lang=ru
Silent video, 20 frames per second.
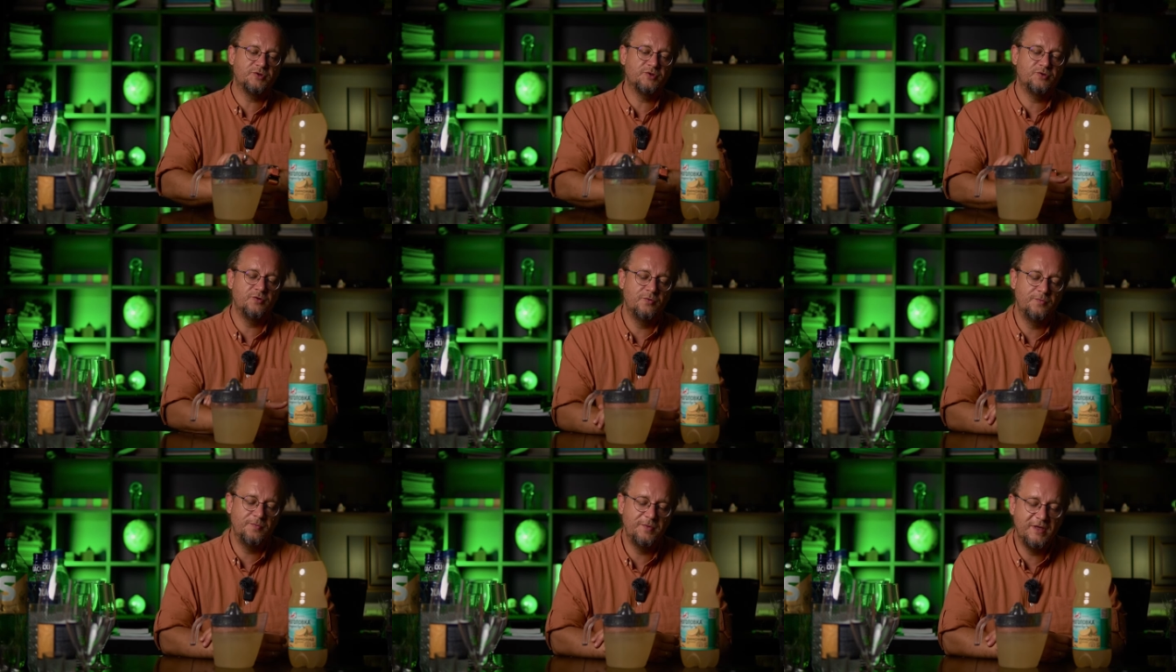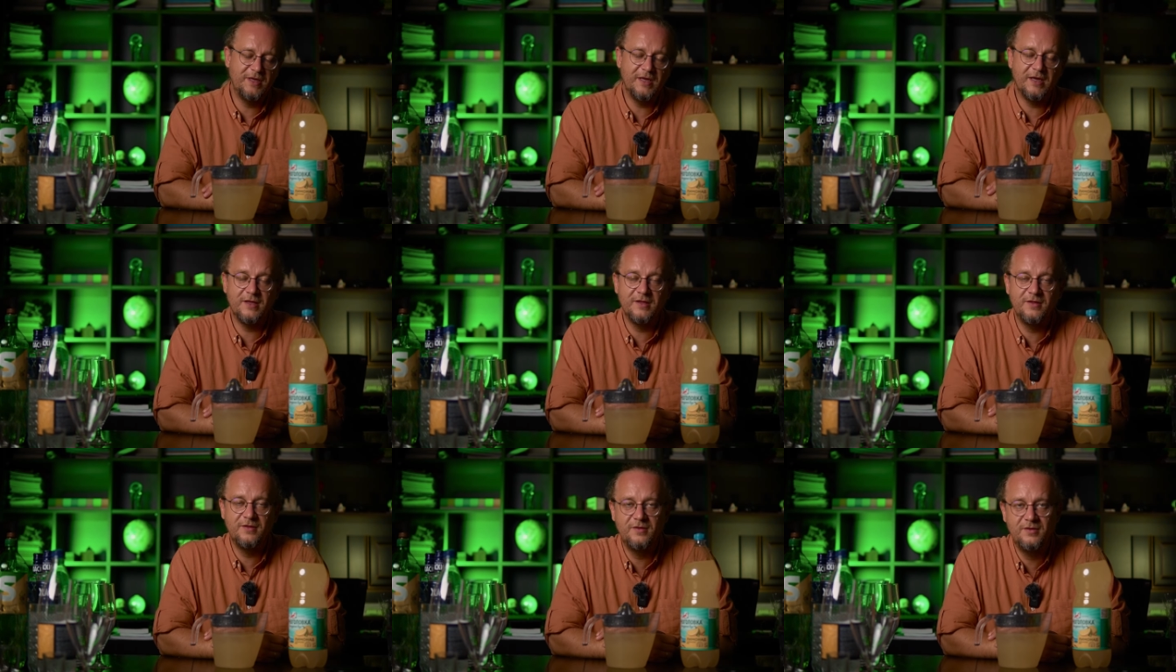что у
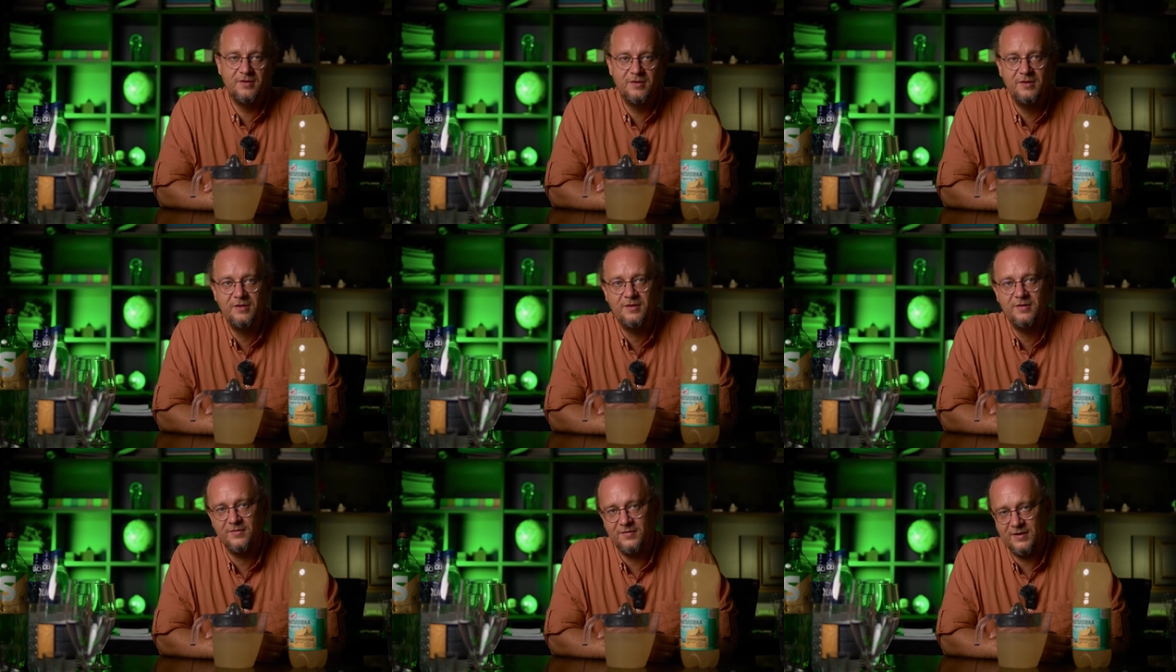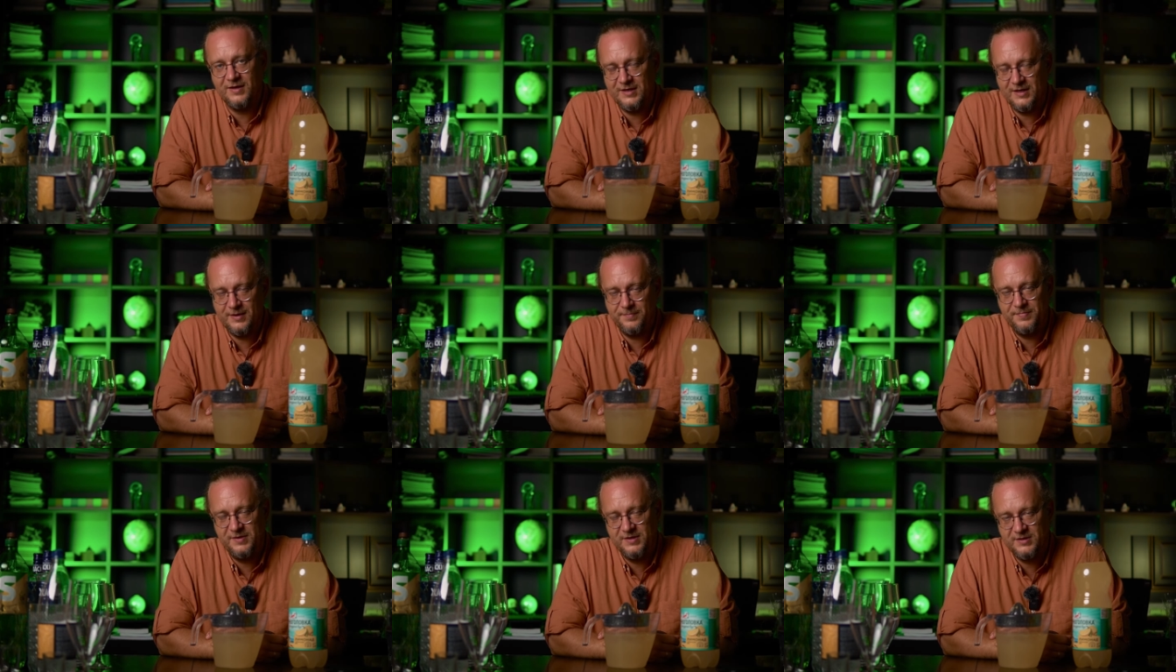меня два
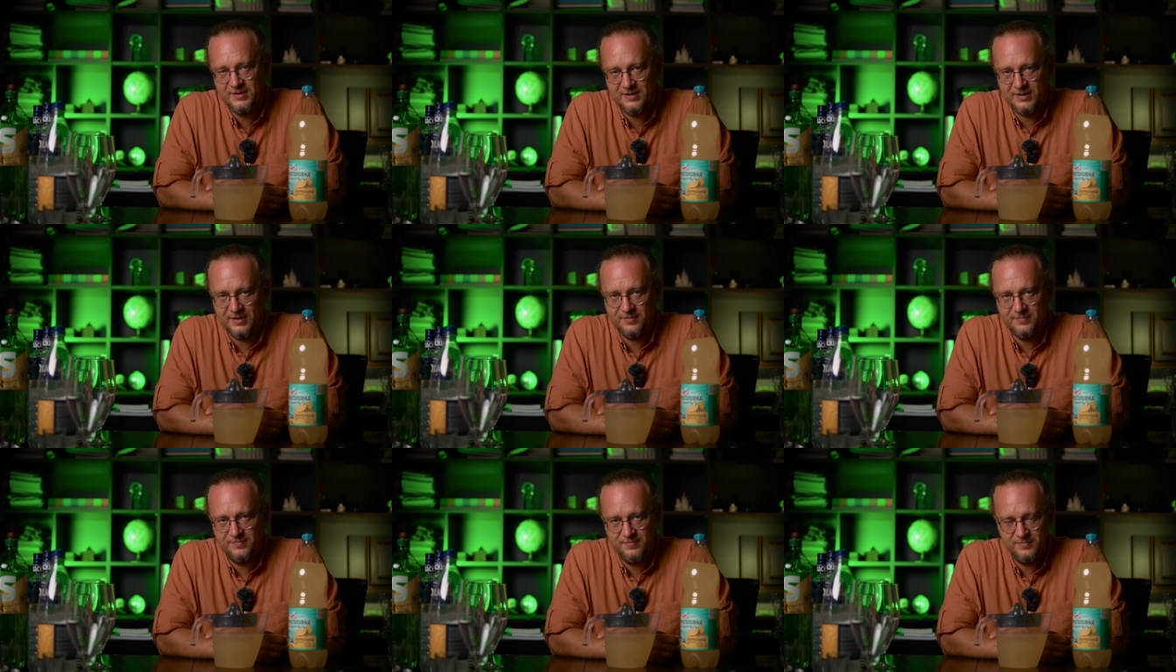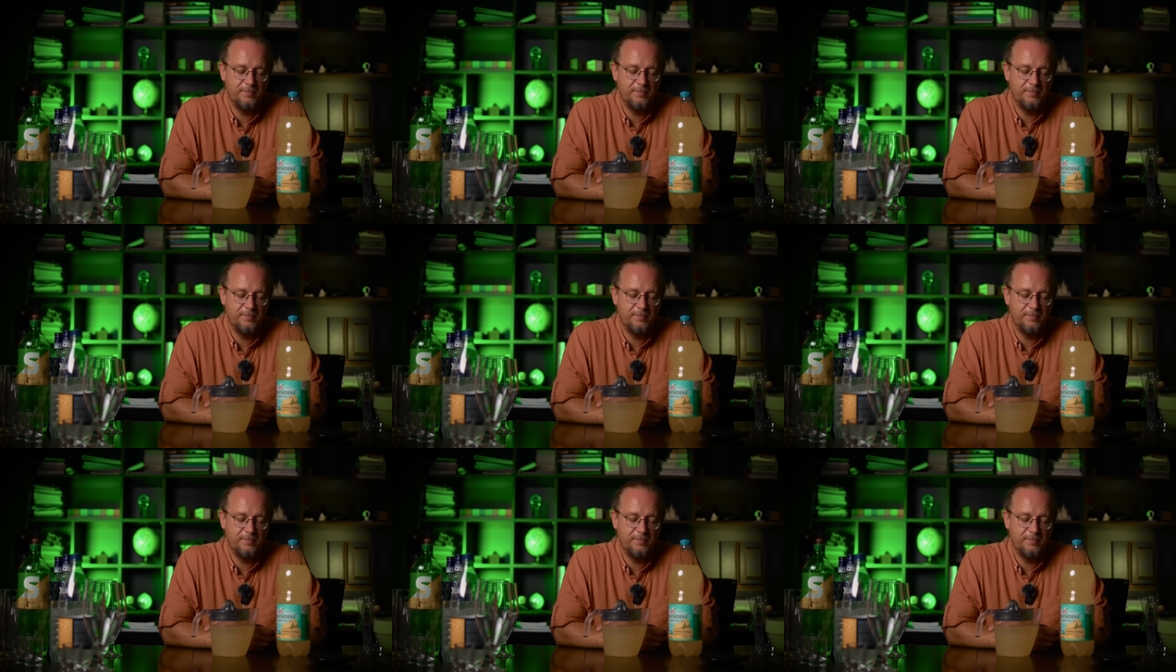напитка